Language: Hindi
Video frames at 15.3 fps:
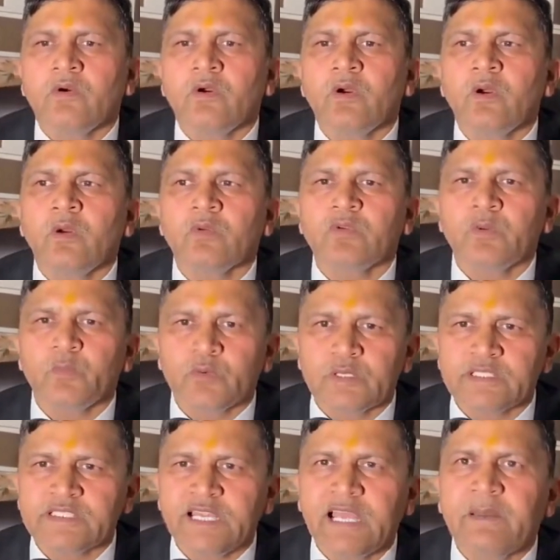वो जो
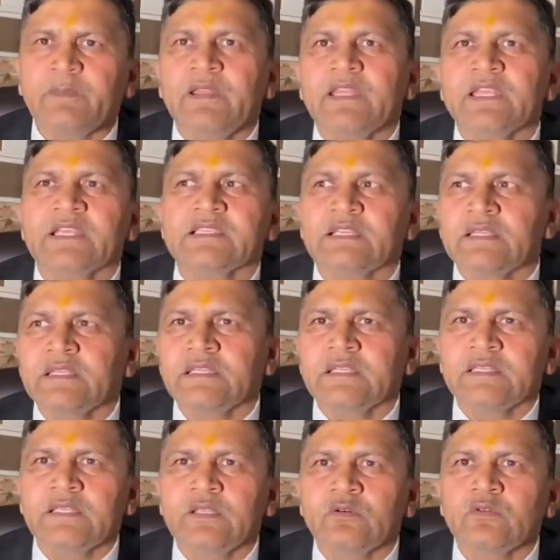पुलिस ने एप्लीकेशन दी
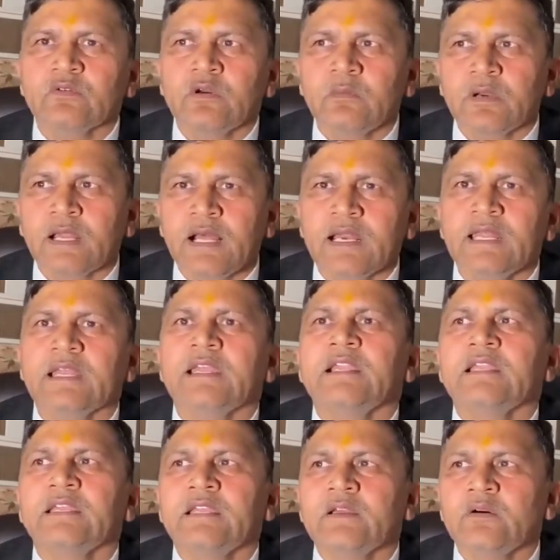थी उनको बढ़ाने के
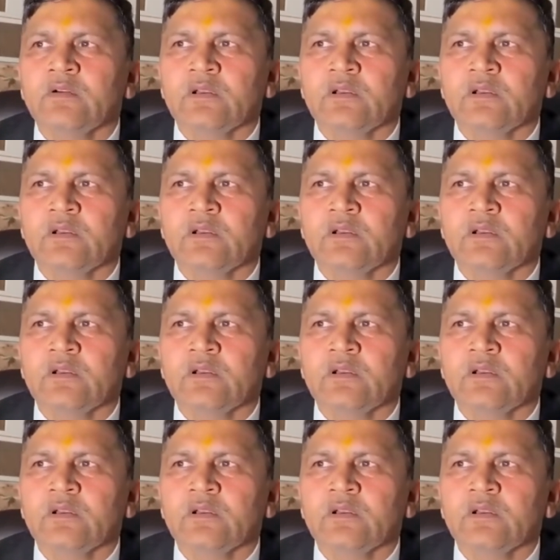लिए